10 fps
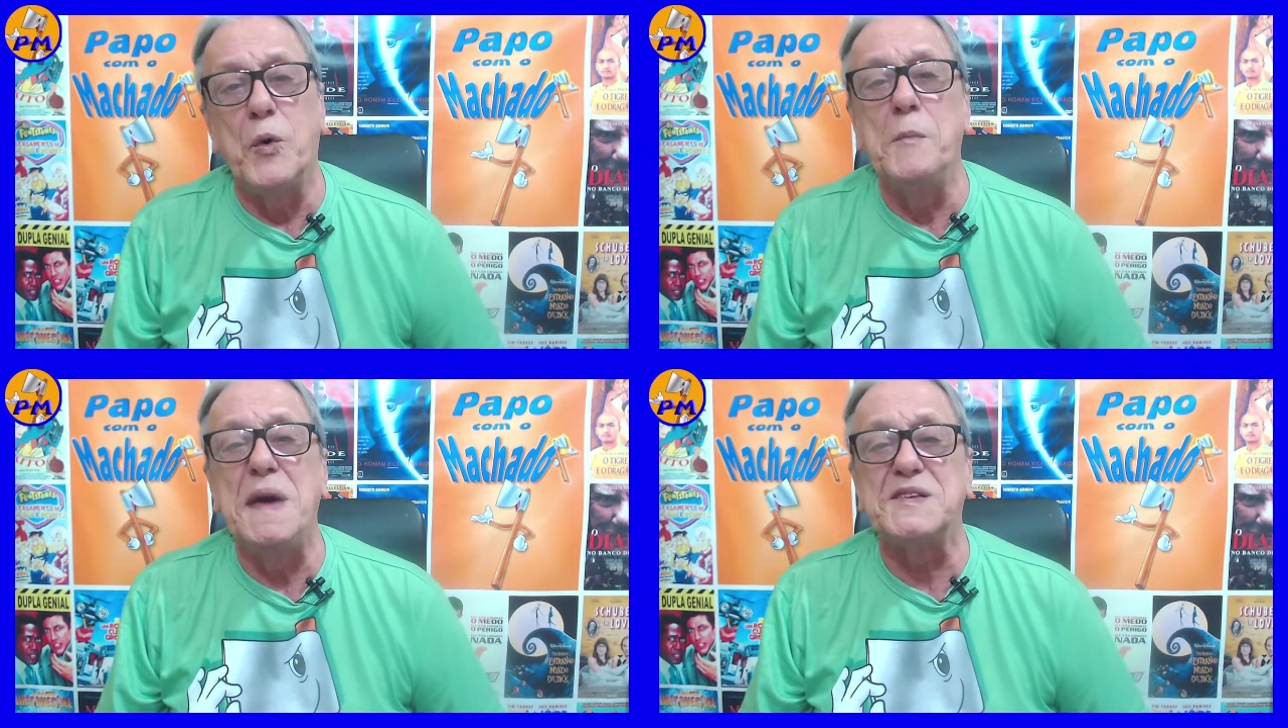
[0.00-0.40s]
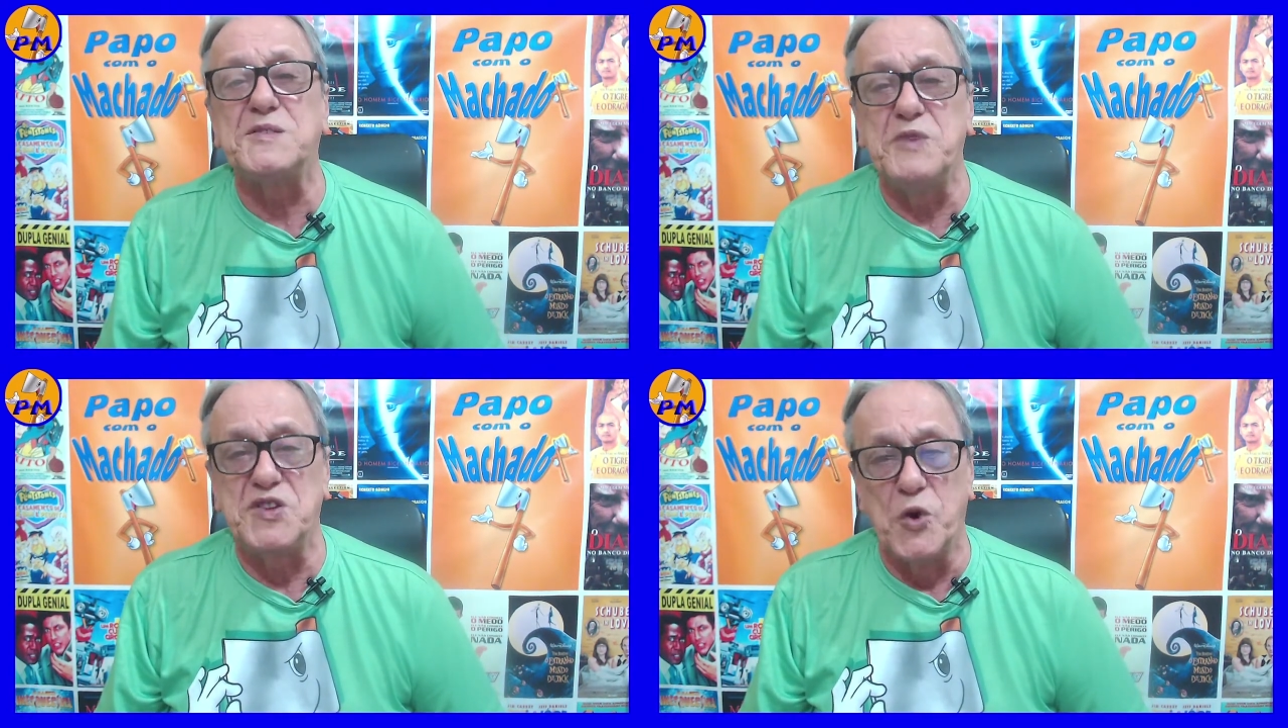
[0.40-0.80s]
o
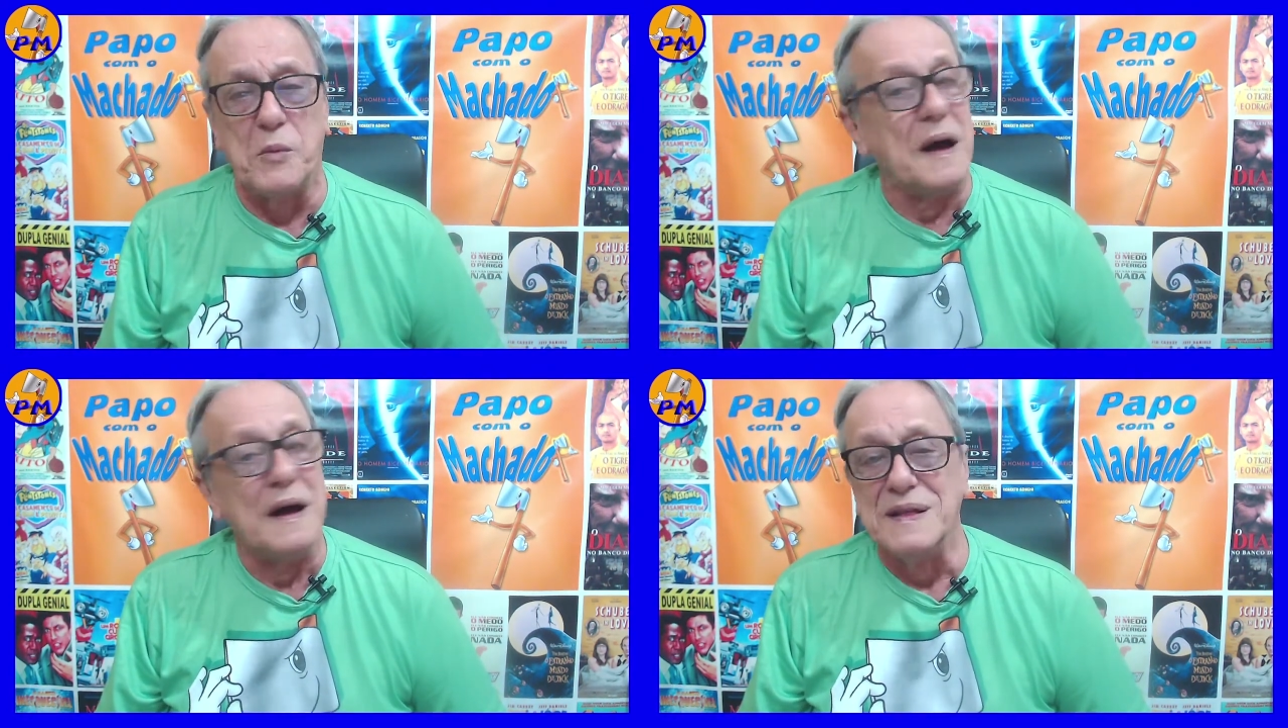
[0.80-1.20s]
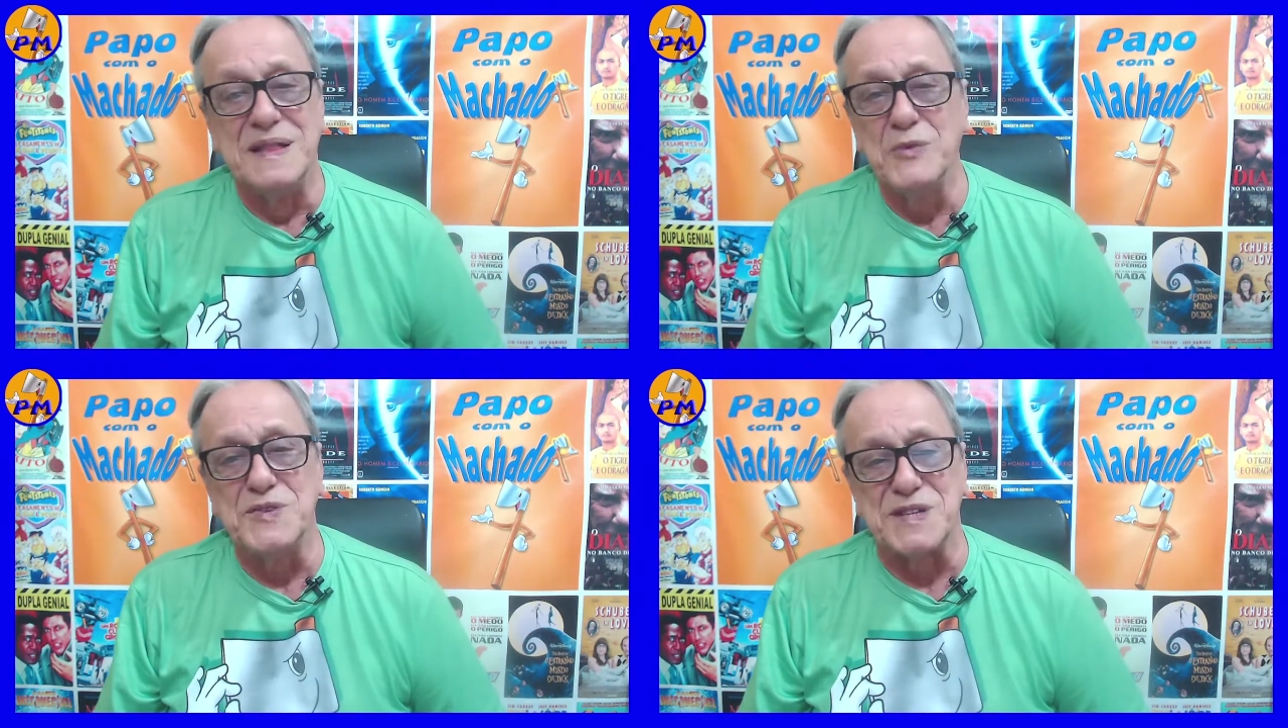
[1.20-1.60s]
mesmo idioma.
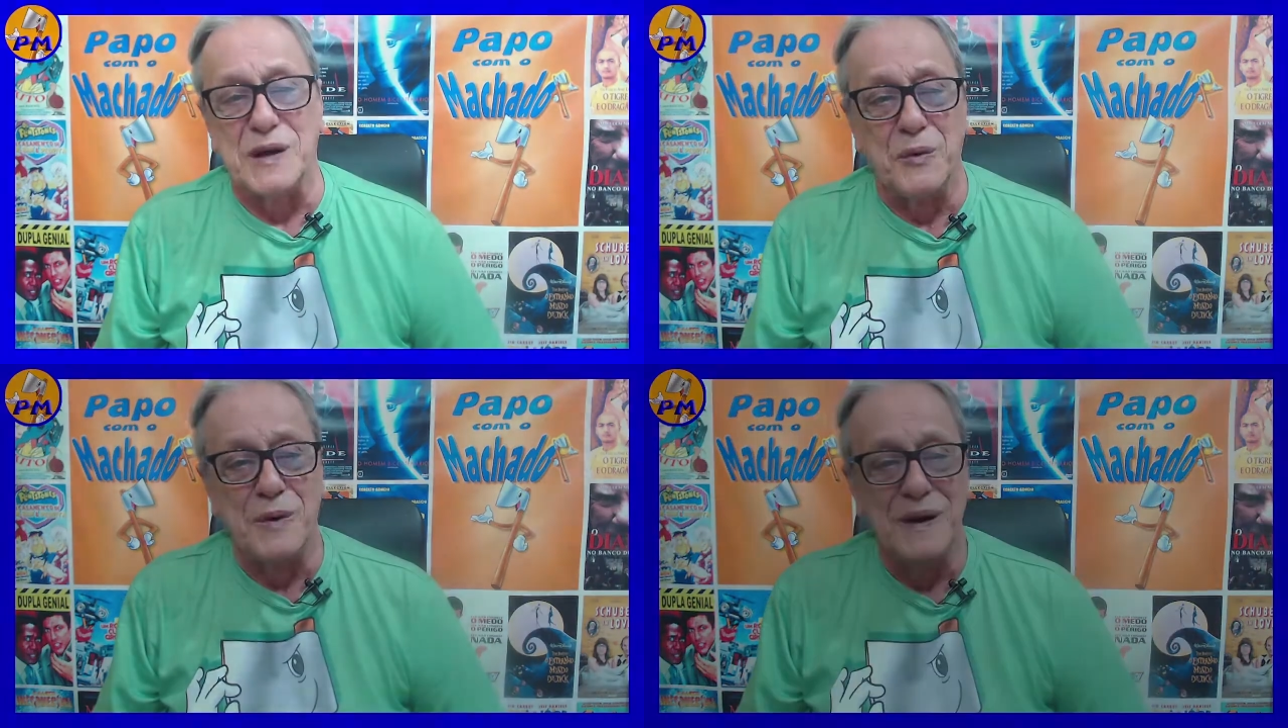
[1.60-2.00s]
Não são.